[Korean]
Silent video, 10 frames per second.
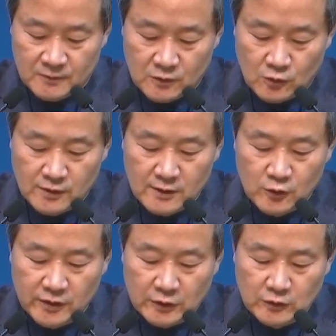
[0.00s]

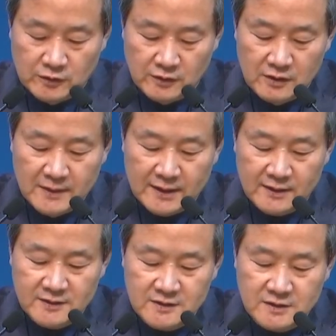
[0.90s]
고넬료의 기도는
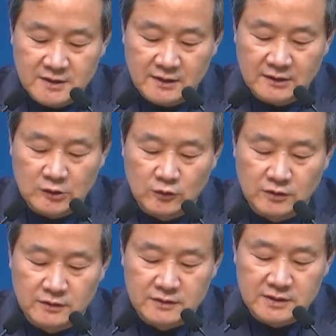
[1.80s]
얼마나 신실한
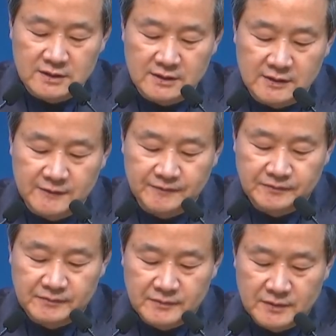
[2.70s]
기도였는지
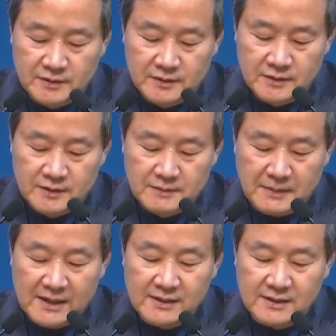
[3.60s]

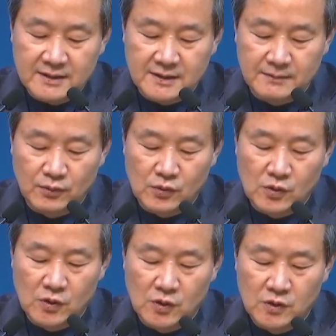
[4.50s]
밝히
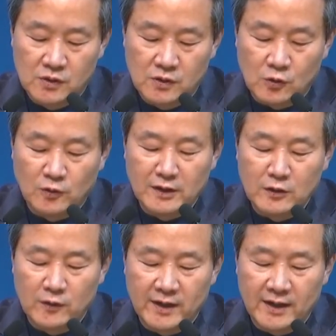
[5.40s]
보고
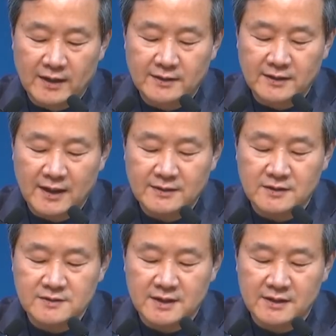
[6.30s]
고넬료야 하는 한
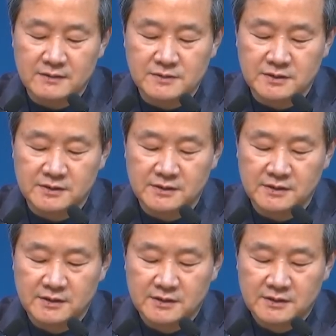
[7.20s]
천사의 음성을
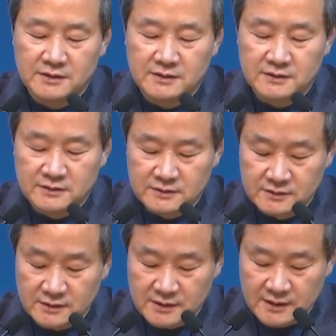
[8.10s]

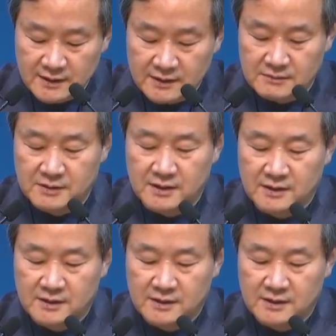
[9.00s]
듣게 됩니다.